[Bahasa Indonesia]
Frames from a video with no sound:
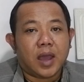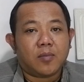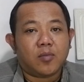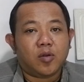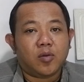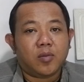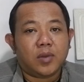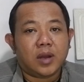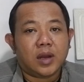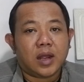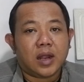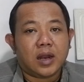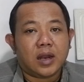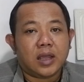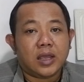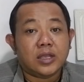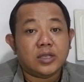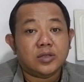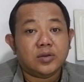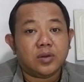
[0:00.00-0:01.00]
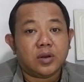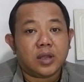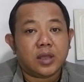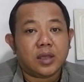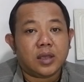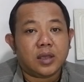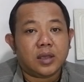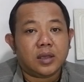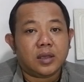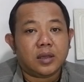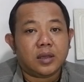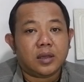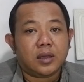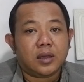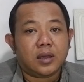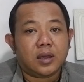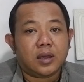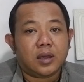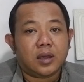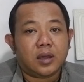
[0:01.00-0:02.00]
abdominal injury
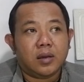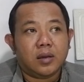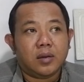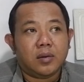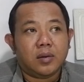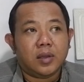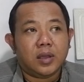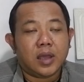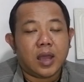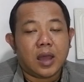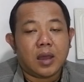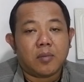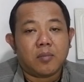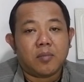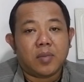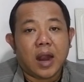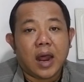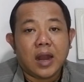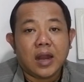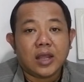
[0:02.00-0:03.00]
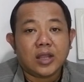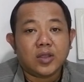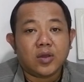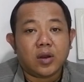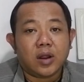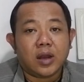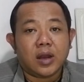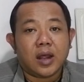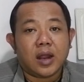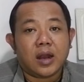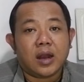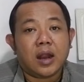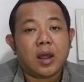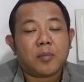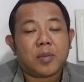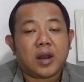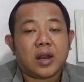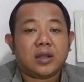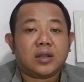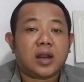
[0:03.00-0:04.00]
uh, yang blunt injury dan
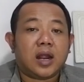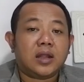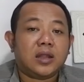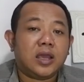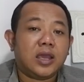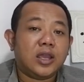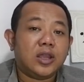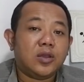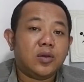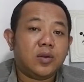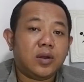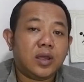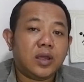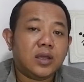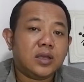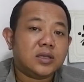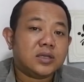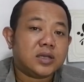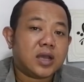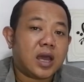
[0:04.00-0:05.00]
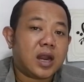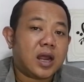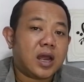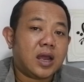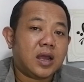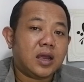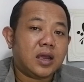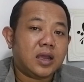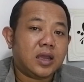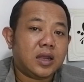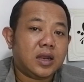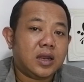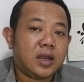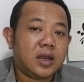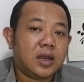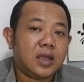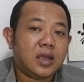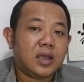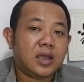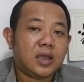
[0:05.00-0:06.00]
penetrating injury. Sekarang
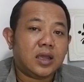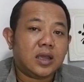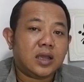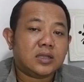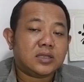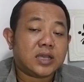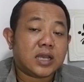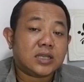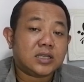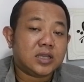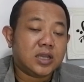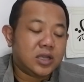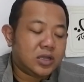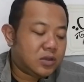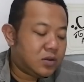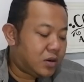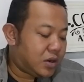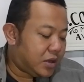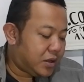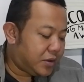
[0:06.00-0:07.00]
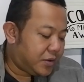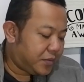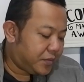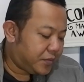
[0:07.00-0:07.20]
ini di chest injury.